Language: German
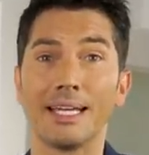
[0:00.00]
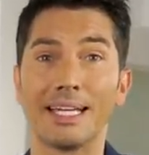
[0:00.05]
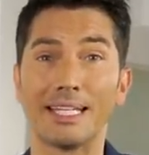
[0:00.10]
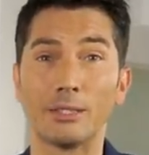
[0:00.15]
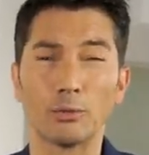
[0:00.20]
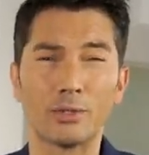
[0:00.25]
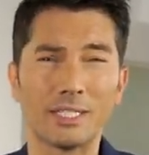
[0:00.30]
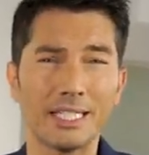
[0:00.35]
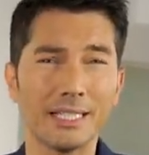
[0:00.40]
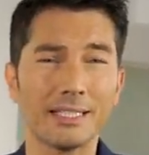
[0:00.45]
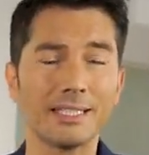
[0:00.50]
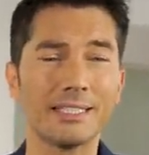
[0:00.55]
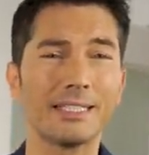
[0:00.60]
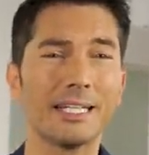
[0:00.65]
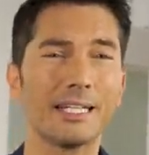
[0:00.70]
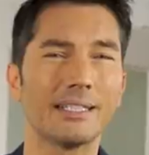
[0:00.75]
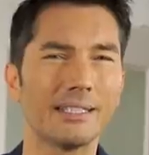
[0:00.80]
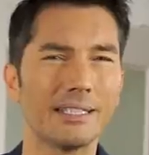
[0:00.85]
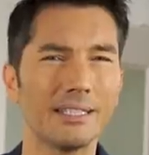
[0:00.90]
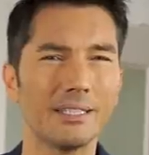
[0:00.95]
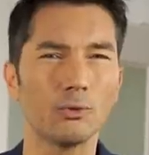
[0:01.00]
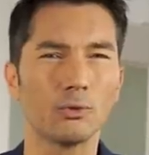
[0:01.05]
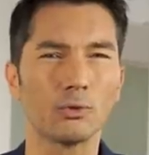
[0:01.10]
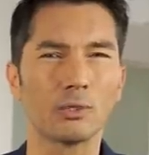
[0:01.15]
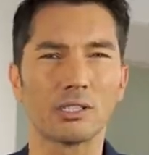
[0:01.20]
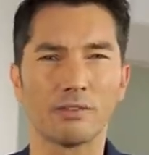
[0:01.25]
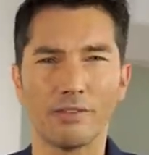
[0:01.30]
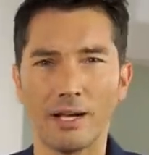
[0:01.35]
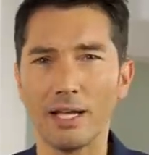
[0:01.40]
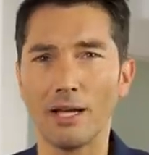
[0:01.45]
reduziert sich der
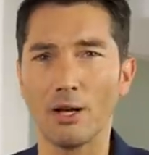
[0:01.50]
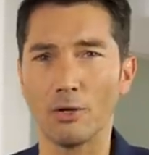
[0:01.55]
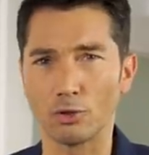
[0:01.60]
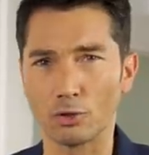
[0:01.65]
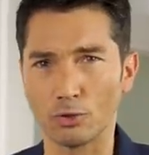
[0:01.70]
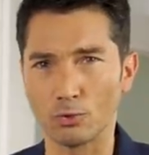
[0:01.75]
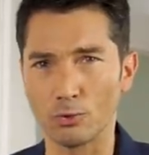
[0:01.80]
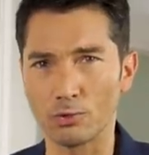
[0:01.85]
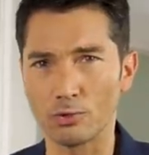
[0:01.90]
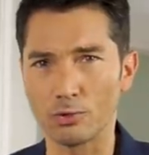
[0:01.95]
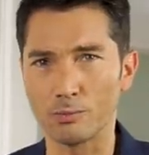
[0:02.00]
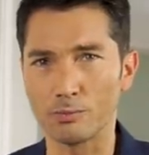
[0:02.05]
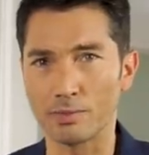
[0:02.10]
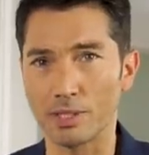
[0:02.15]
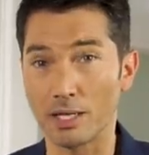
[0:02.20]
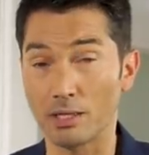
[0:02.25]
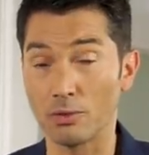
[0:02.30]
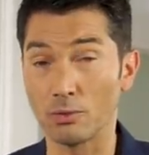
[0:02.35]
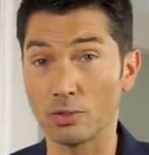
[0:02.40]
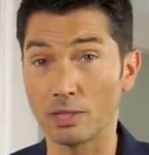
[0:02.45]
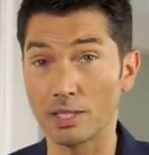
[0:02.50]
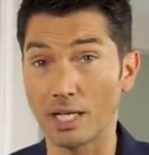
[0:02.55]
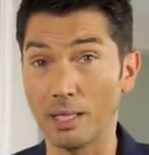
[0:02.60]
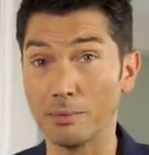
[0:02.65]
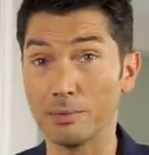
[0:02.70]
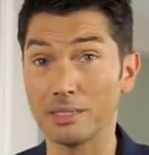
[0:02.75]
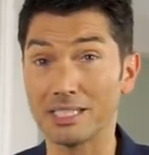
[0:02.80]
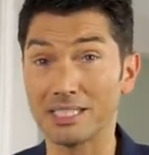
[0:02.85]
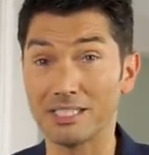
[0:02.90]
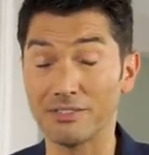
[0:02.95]
CO2-Ausstoß um sage und
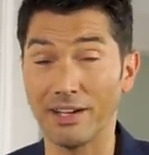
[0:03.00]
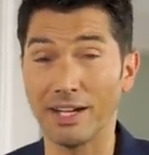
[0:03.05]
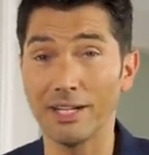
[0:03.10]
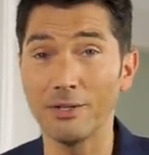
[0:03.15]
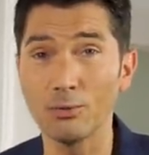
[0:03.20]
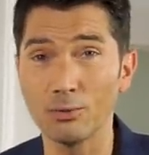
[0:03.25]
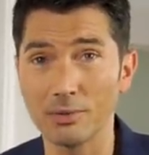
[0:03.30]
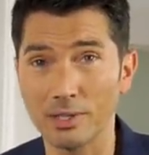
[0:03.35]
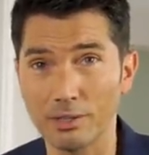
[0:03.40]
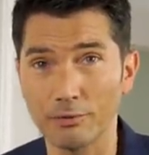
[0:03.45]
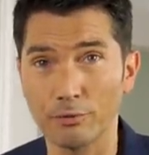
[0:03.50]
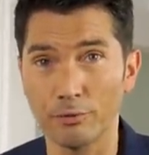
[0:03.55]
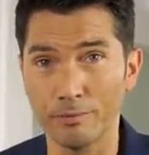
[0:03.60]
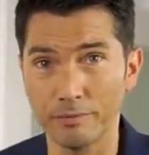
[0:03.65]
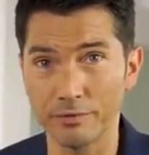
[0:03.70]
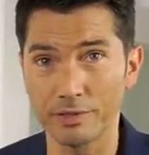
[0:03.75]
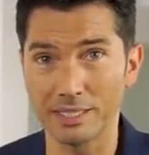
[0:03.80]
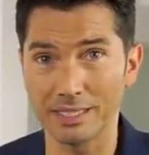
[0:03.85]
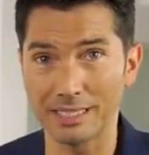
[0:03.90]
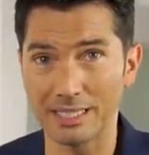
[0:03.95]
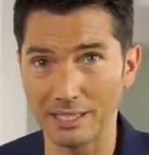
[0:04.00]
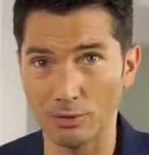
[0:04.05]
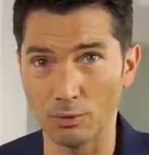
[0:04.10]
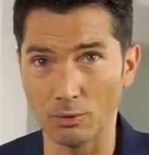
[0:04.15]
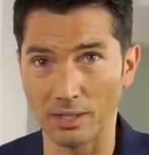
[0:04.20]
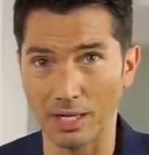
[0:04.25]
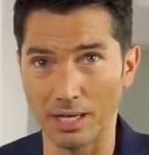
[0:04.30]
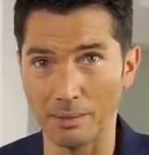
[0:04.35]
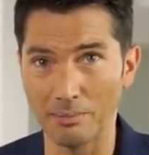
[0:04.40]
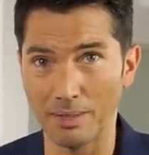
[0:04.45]
schreibe 250
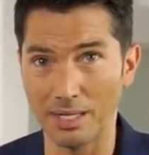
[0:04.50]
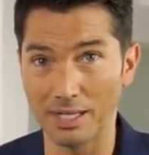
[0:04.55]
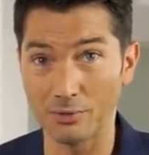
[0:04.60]
Kilogramm,